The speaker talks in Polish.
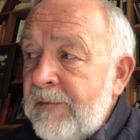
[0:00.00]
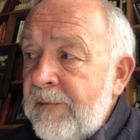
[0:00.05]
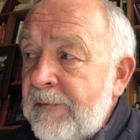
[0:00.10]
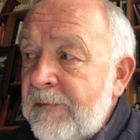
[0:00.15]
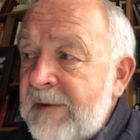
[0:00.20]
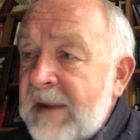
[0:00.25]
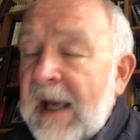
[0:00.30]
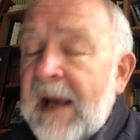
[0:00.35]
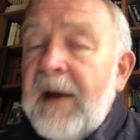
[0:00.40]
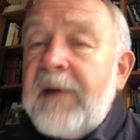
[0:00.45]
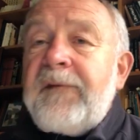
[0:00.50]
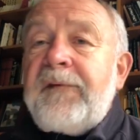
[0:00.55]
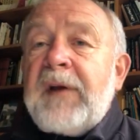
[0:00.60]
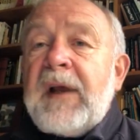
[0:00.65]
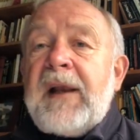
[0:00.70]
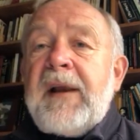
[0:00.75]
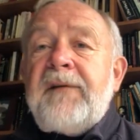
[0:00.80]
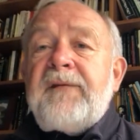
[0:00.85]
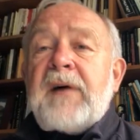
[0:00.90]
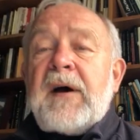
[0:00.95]
w tej
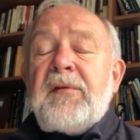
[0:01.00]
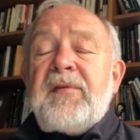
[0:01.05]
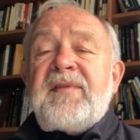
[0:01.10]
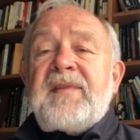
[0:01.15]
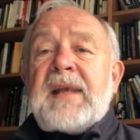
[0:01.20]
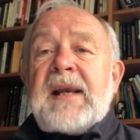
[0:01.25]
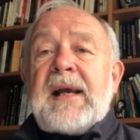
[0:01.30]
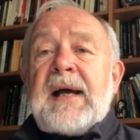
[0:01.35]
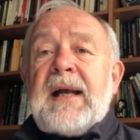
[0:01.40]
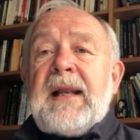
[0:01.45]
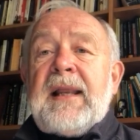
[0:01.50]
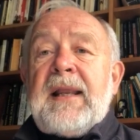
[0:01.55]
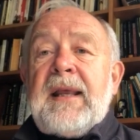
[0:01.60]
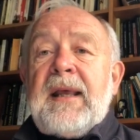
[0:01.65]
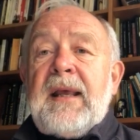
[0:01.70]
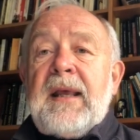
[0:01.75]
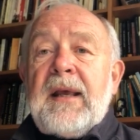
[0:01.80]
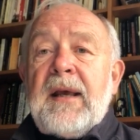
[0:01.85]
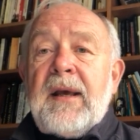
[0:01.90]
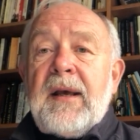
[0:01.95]
chwili w
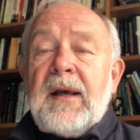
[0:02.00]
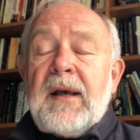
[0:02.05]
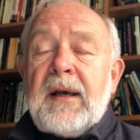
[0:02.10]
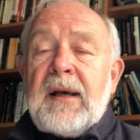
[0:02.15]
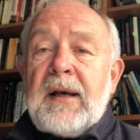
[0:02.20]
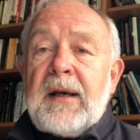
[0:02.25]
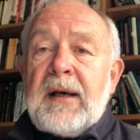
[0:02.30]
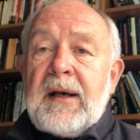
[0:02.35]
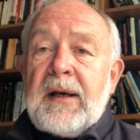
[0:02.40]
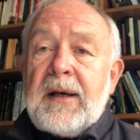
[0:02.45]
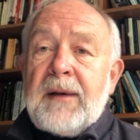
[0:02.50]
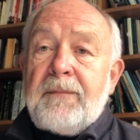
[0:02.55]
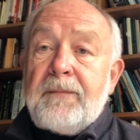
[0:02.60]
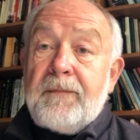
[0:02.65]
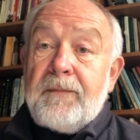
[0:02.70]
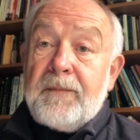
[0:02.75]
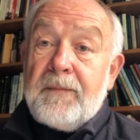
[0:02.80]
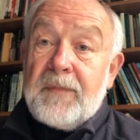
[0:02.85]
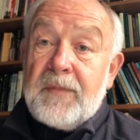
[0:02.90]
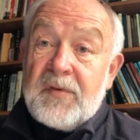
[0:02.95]
Australii e,
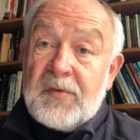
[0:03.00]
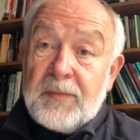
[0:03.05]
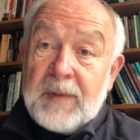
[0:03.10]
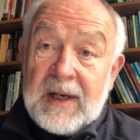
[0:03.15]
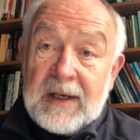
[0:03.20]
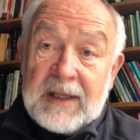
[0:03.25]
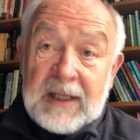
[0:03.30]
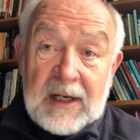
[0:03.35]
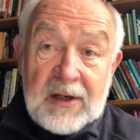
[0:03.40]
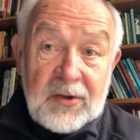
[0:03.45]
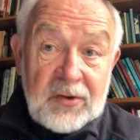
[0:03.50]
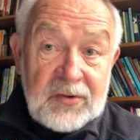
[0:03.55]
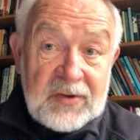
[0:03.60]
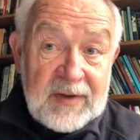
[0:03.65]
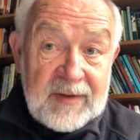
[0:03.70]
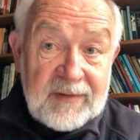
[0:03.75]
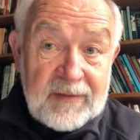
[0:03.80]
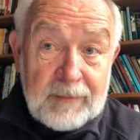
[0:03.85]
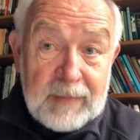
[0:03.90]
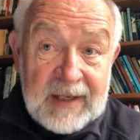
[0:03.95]
Śmiertelność
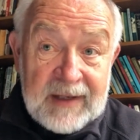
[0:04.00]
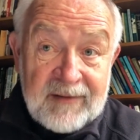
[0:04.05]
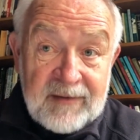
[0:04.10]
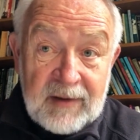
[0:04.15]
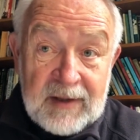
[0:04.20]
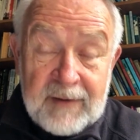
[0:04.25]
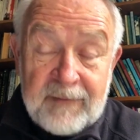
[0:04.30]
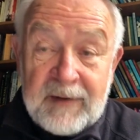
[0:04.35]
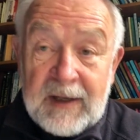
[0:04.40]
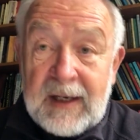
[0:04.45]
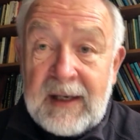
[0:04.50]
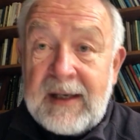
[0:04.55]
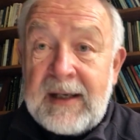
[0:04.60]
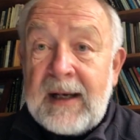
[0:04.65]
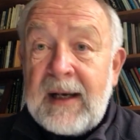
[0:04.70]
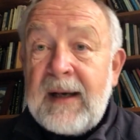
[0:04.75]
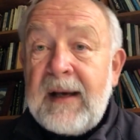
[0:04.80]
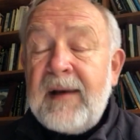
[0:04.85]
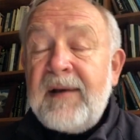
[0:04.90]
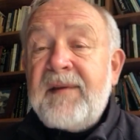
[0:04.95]
jest bardzo
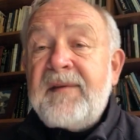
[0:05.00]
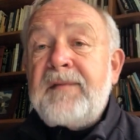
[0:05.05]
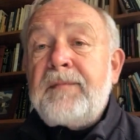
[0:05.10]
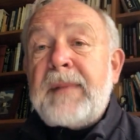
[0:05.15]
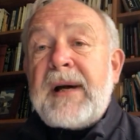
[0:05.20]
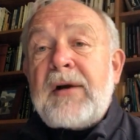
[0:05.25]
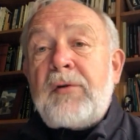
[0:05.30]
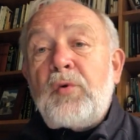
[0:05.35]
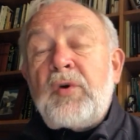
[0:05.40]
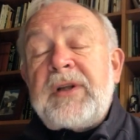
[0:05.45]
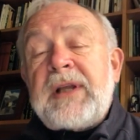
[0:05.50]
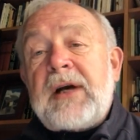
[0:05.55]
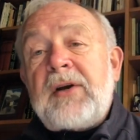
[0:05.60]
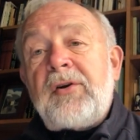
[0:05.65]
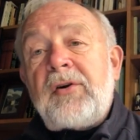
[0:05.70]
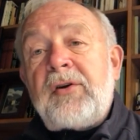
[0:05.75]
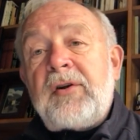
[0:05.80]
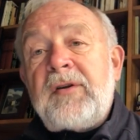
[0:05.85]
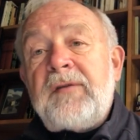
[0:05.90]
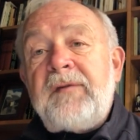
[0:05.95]
niewielka. Zmarło na
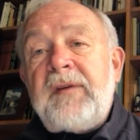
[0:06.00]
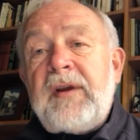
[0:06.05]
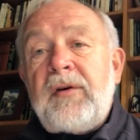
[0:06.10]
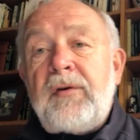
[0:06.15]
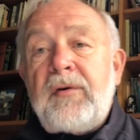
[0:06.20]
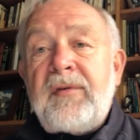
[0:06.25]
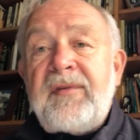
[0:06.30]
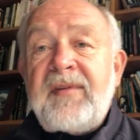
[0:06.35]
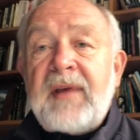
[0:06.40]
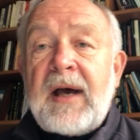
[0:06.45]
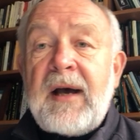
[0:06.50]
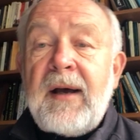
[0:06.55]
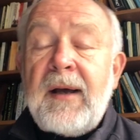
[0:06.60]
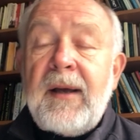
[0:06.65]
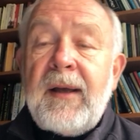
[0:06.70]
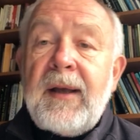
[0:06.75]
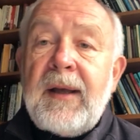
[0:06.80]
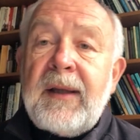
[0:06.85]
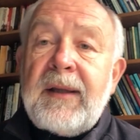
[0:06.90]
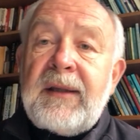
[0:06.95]
koronawirusa
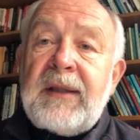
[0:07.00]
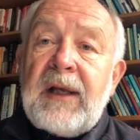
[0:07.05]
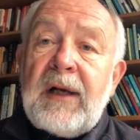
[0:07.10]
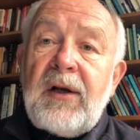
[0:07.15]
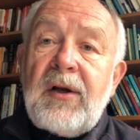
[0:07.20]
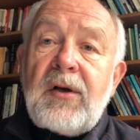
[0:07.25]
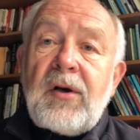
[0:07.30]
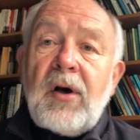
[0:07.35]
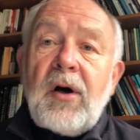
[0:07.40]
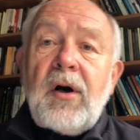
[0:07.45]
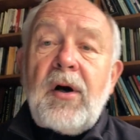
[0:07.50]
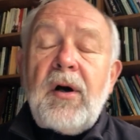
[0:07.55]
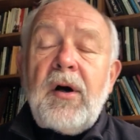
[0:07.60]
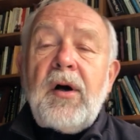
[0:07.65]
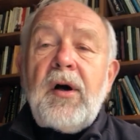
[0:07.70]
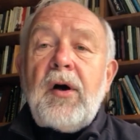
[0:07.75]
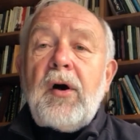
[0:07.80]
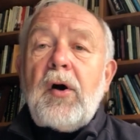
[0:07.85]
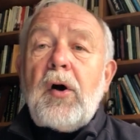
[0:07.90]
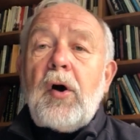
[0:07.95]
tylko
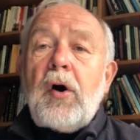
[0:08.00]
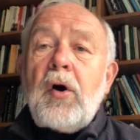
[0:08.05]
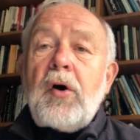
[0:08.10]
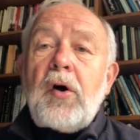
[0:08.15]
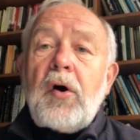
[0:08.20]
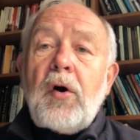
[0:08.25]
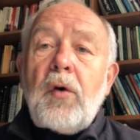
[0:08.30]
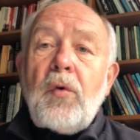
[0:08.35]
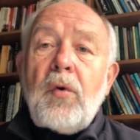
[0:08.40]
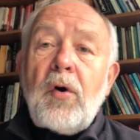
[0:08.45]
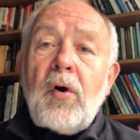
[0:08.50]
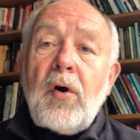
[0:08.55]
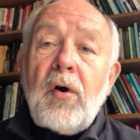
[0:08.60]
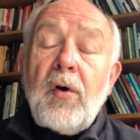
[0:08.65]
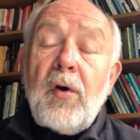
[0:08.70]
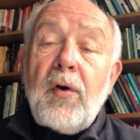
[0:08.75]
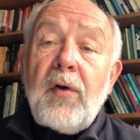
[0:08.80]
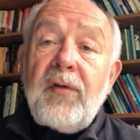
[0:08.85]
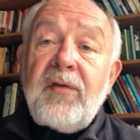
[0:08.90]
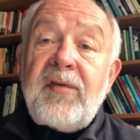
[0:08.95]

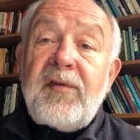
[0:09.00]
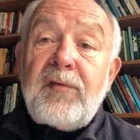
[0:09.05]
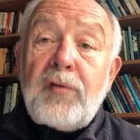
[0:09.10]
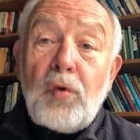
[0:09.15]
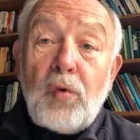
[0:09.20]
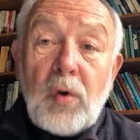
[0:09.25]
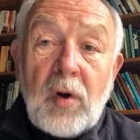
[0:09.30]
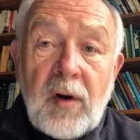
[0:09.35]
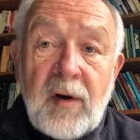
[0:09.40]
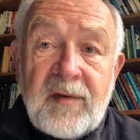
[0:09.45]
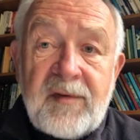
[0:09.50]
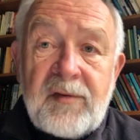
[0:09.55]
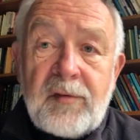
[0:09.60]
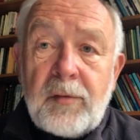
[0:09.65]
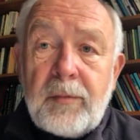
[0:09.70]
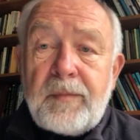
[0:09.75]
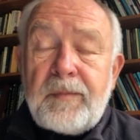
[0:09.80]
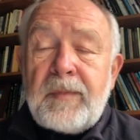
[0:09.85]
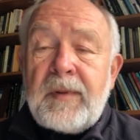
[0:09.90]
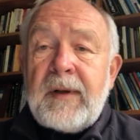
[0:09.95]
około 100
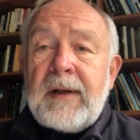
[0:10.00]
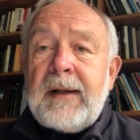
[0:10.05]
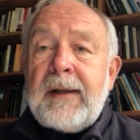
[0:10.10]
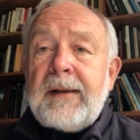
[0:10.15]
osób.